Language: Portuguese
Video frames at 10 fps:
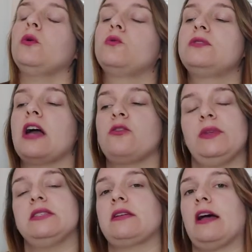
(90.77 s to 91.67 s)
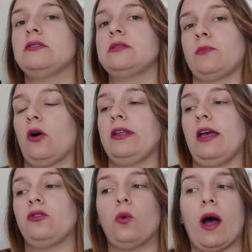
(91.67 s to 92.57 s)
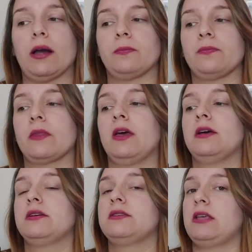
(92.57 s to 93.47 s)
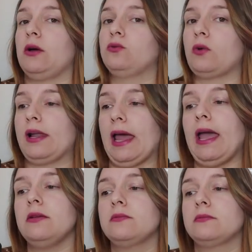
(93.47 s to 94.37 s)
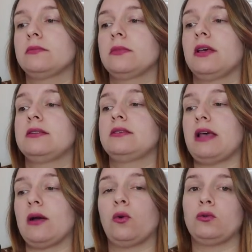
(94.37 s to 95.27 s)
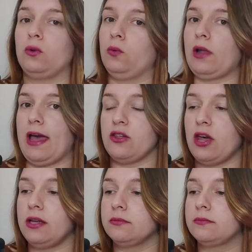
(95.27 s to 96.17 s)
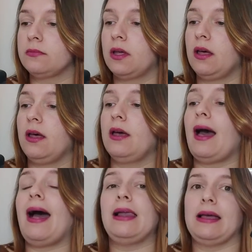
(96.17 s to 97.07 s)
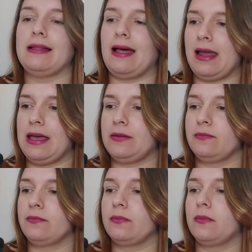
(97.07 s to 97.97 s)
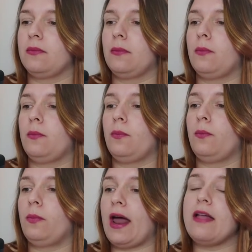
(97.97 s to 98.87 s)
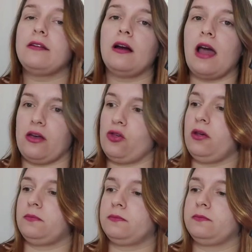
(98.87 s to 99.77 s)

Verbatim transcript: os administrados podem atuar segundo a lei, secundum legem, além da lei, praeter legem.